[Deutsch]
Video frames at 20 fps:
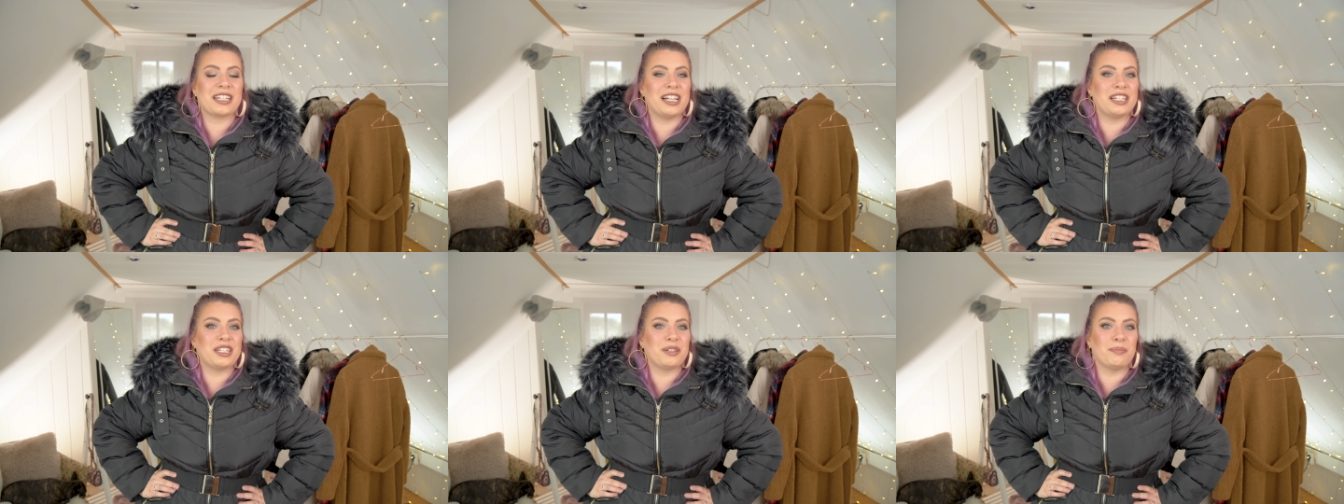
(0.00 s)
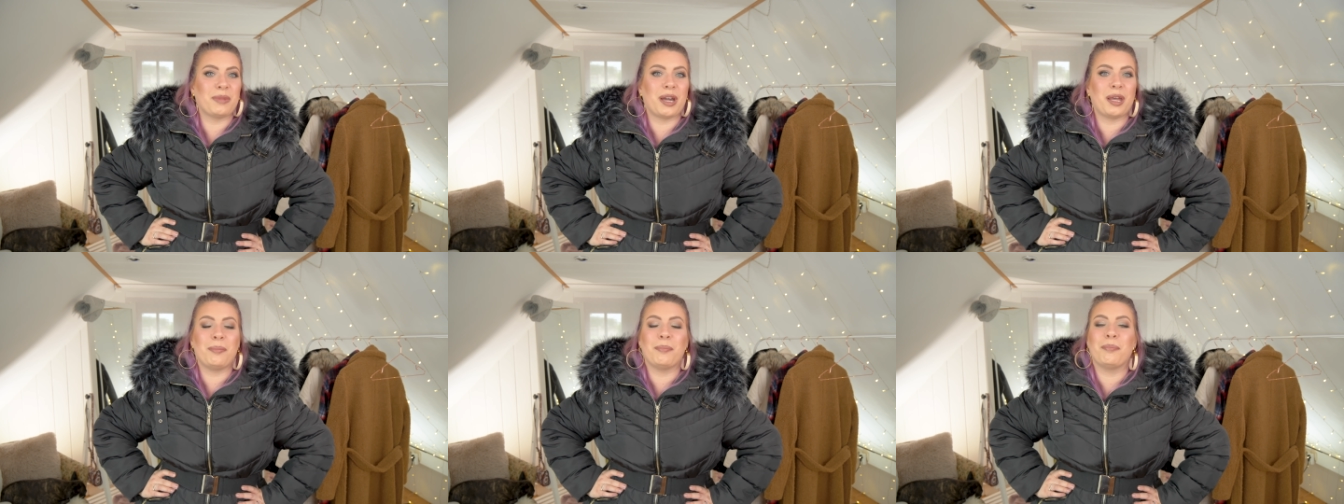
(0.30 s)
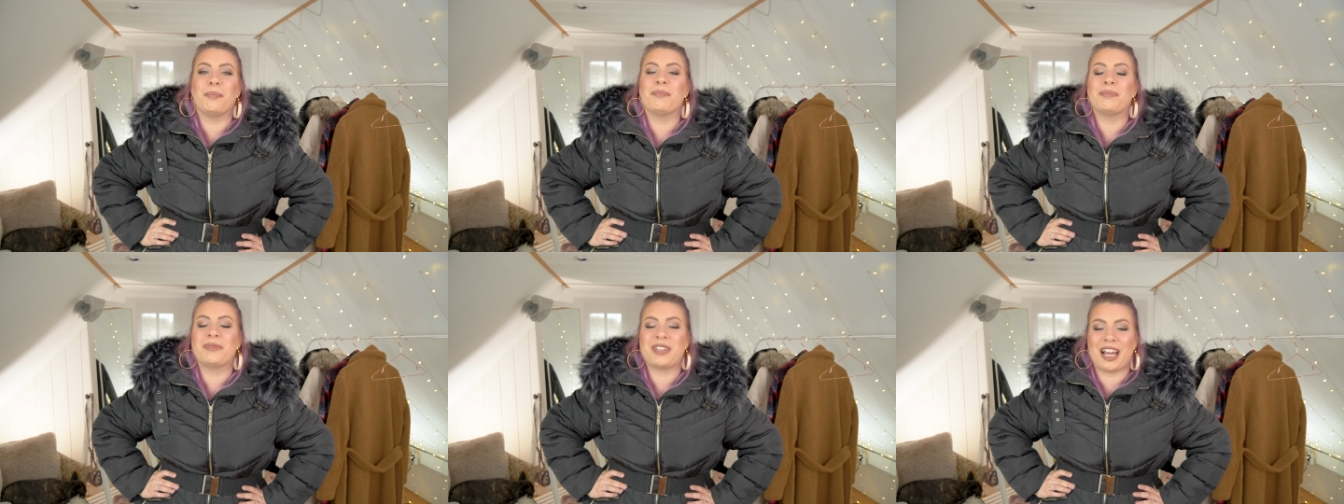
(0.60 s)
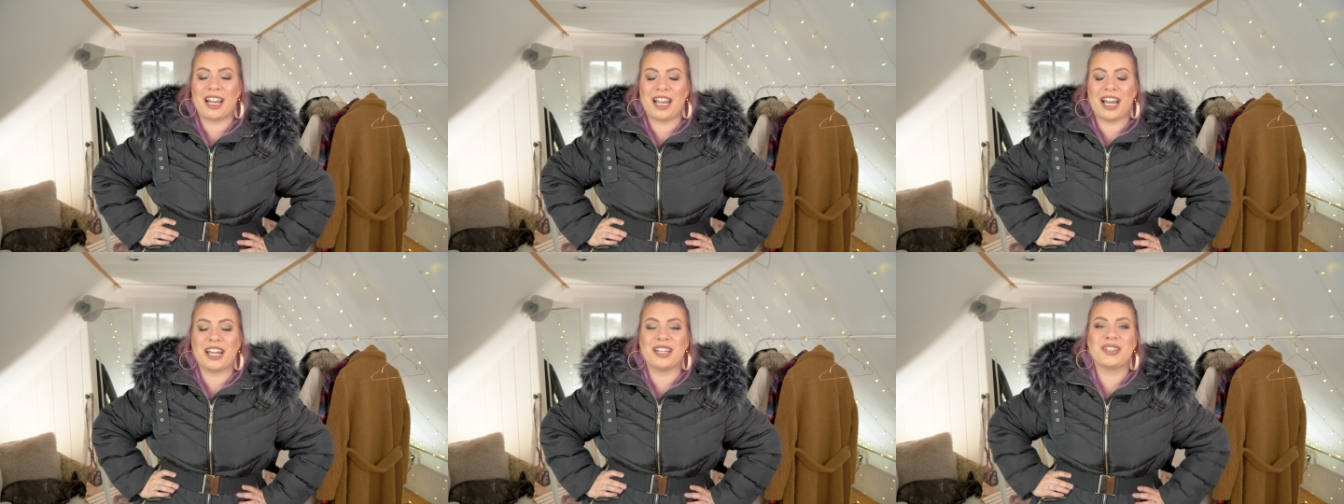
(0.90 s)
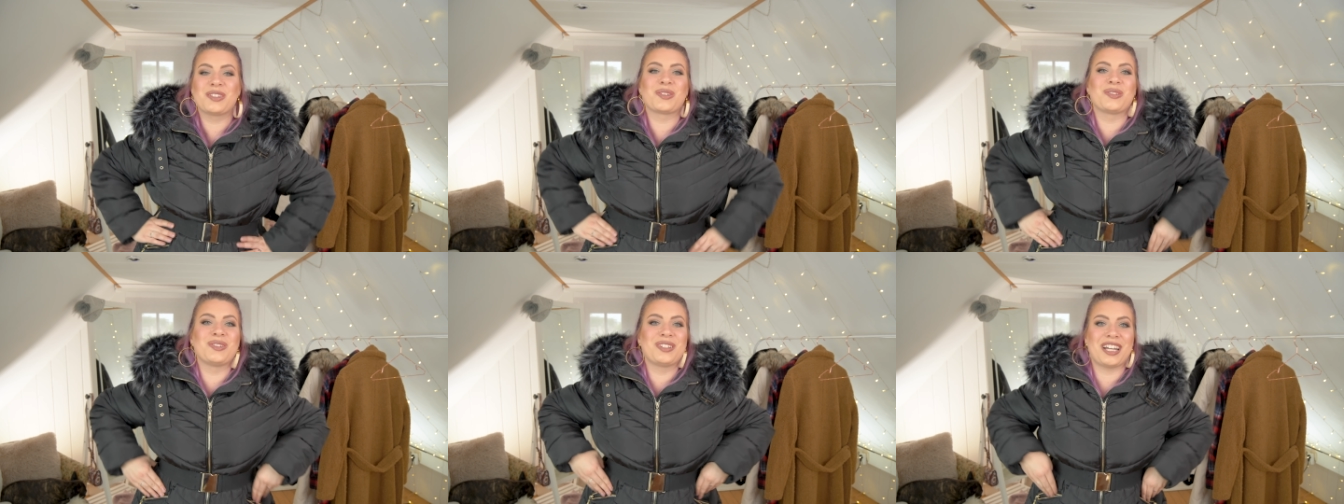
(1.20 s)
halt in meinem Teil
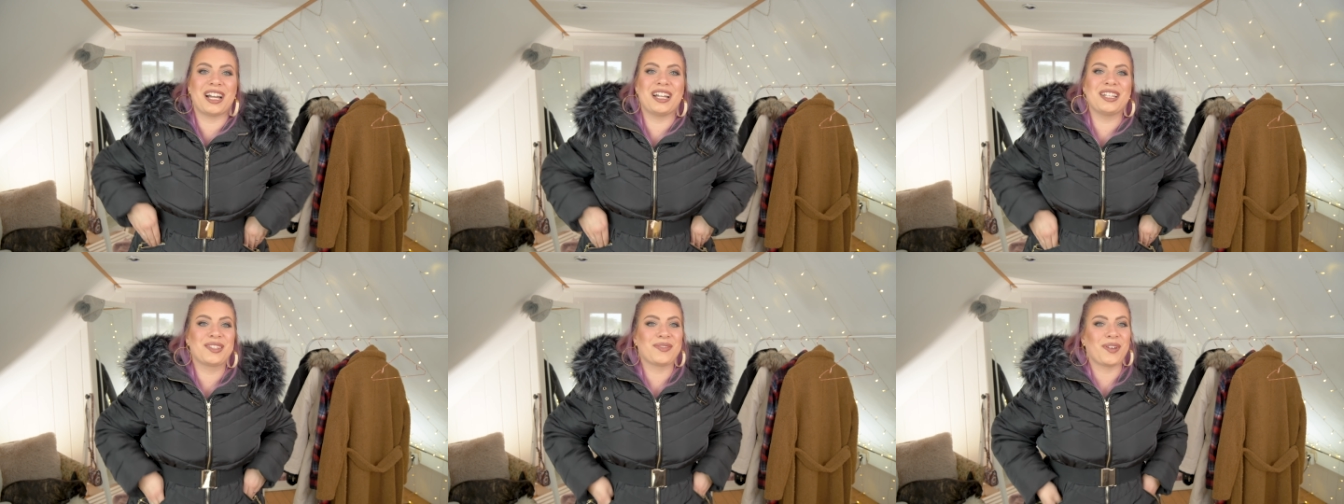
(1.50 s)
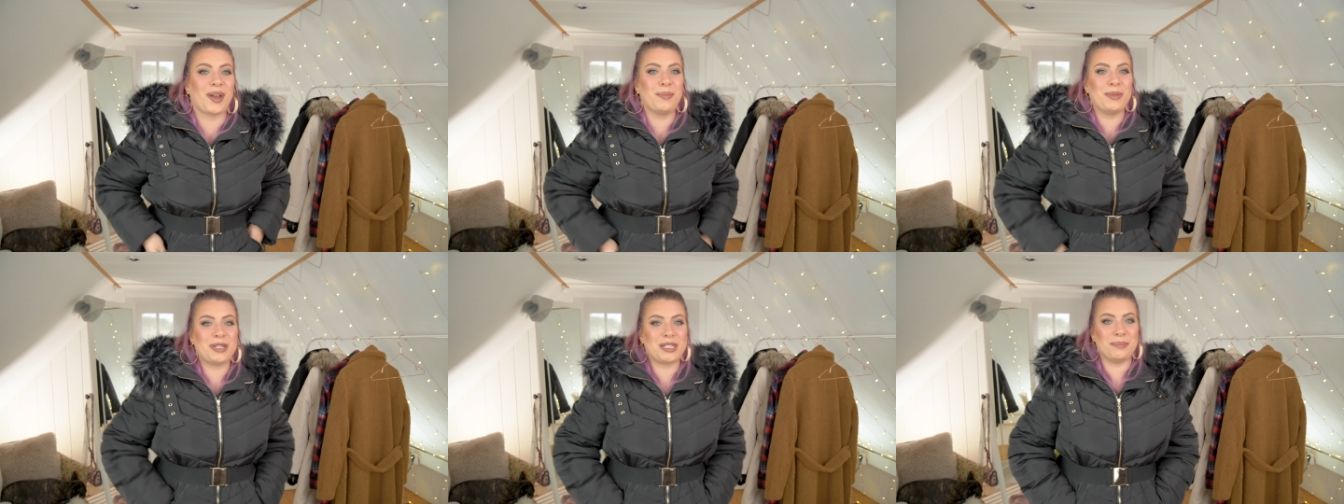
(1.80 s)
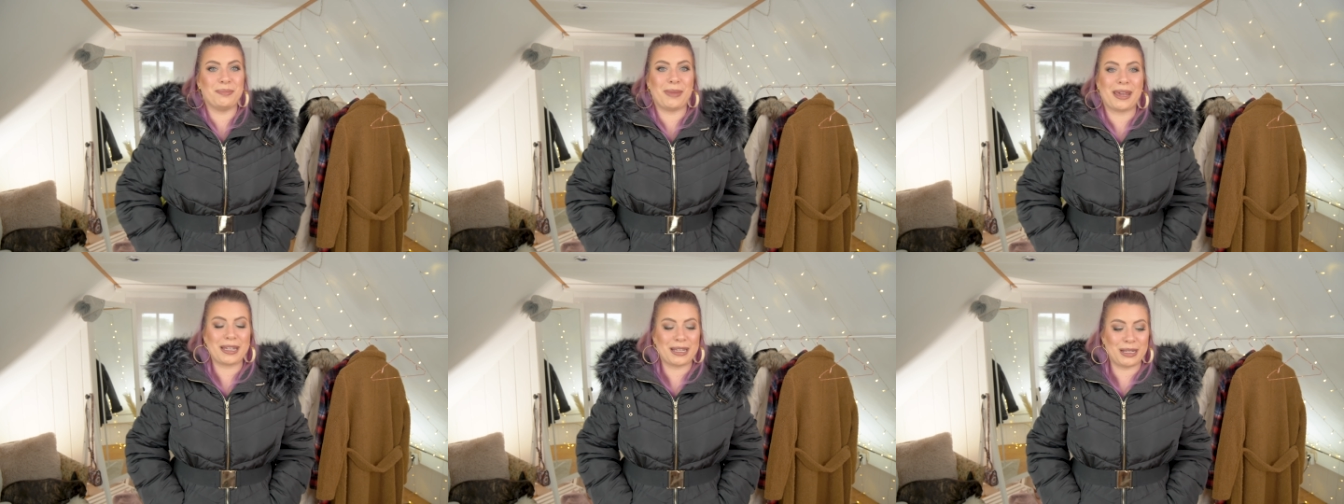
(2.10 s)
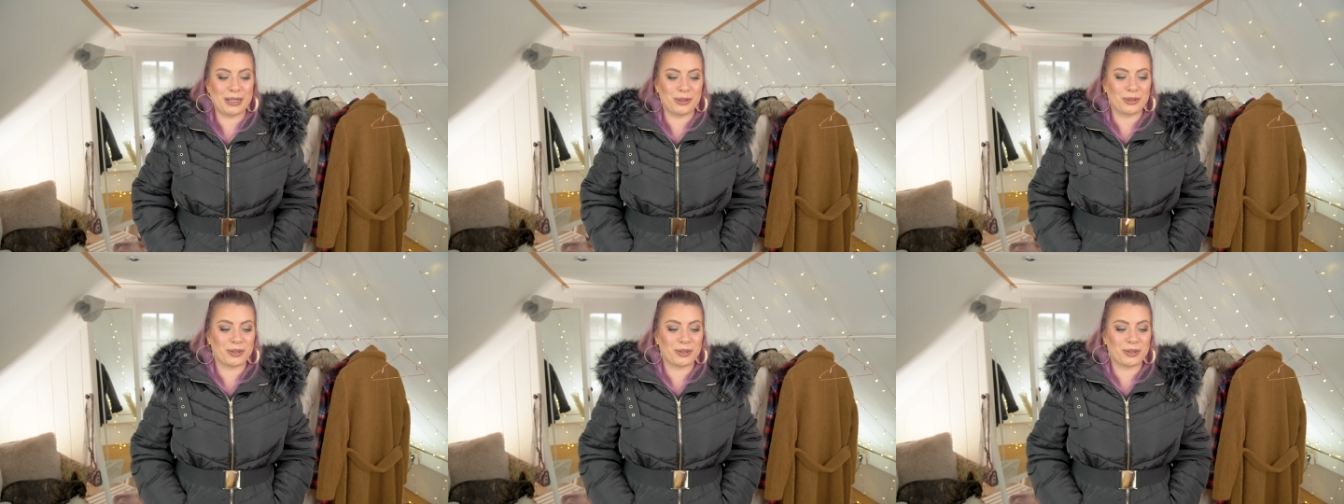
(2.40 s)
1 und Teil 2 mit den Mänteln